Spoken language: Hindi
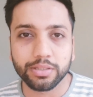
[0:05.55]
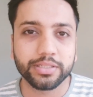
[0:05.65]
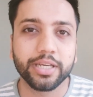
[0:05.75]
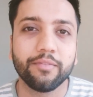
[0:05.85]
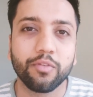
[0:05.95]

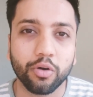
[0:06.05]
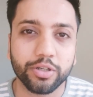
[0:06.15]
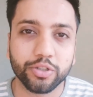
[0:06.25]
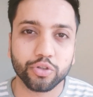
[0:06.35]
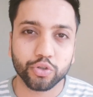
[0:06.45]
आज के
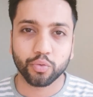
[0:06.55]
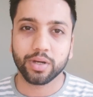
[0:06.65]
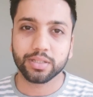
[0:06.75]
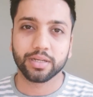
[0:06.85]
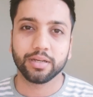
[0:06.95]
ब्लॉग की जो
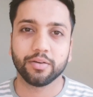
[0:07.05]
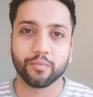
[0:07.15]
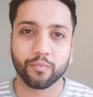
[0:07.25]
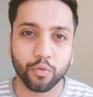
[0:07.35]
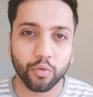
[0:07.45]
शुरुआत
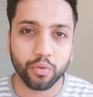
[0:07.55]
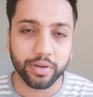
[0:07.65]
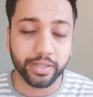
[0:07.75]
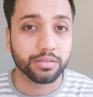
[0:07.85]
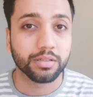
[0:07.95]
है वो
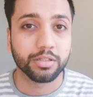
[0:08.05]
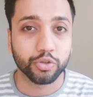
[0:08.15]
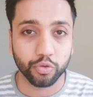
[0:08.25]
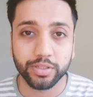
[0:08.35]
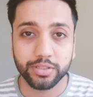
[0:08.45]
एक
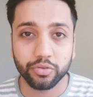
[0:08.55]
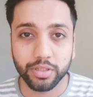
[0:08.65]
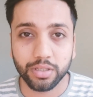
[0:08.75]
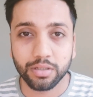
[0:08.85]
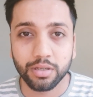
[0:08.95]
स्टोरी से
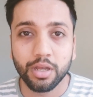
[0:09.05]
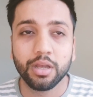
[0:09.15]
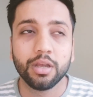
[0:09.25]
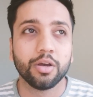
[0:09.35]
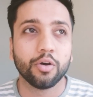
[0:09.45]
होगी
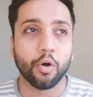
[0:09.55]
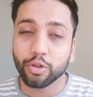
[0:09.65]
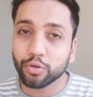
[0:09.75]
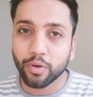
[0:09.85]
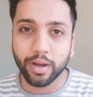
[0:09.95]

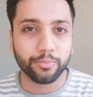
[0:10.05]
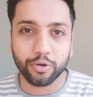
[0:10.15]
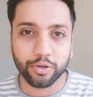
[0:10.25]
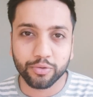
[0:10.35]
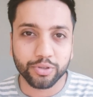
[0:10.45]
ऑल दो आई एम
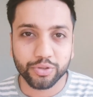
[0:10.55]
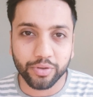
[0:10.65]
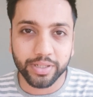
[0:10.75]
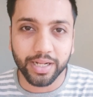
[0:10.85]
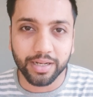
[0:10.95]
नॉट अ गुड
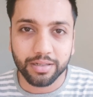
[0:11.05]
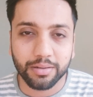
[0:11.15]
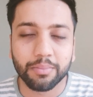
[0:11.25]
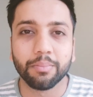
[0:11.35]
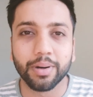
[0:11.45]
स्टोरी टेलर
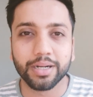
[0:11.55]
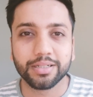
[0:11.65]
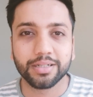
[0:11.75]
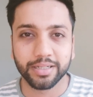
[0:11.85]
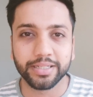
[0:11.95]

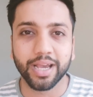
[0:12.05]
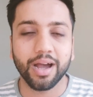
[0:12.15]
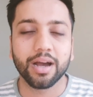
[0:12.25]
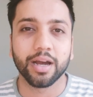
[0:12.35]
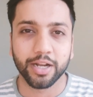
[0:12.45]
बट या
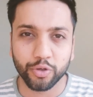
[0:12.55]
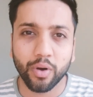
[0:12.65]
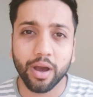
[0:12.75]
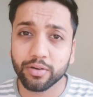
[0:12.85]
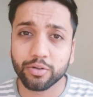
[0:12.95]
आई
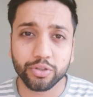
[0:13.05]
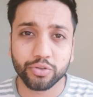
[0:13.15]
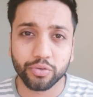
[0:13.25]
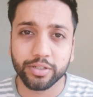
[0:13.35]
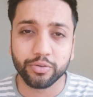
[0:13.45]
डू हैव अ गुड
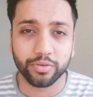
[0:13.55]
स्टोरी टू